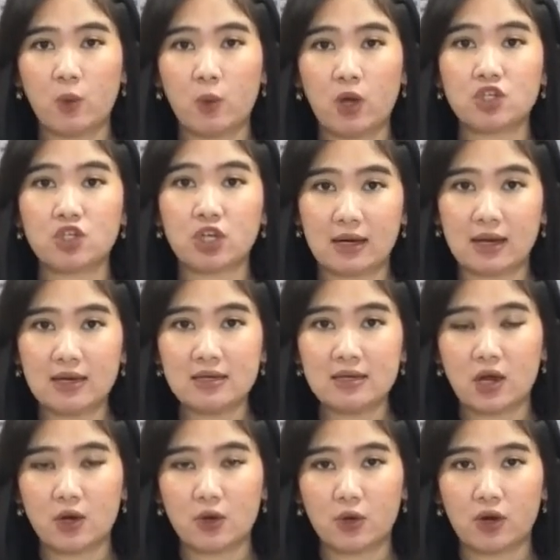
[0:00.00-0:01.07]

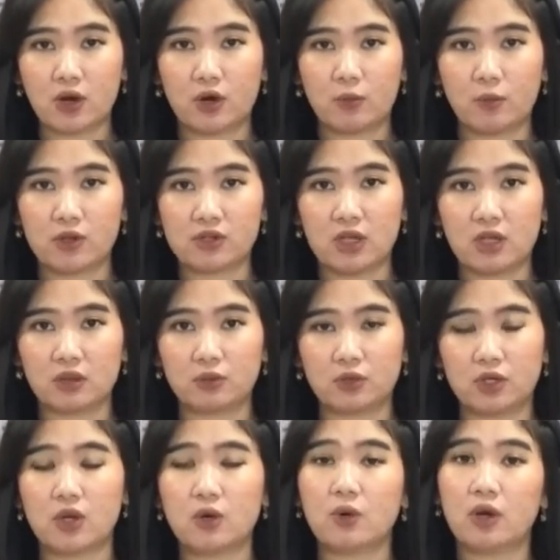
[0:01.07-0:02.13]
wawancara dengan orang nomor
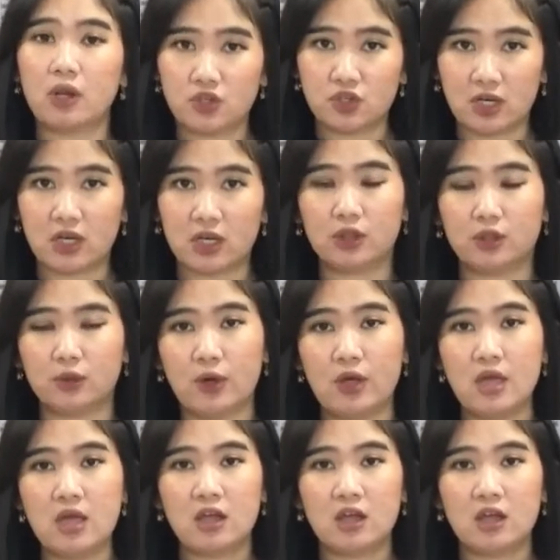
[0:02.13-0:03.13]
satu di Indonesia itu.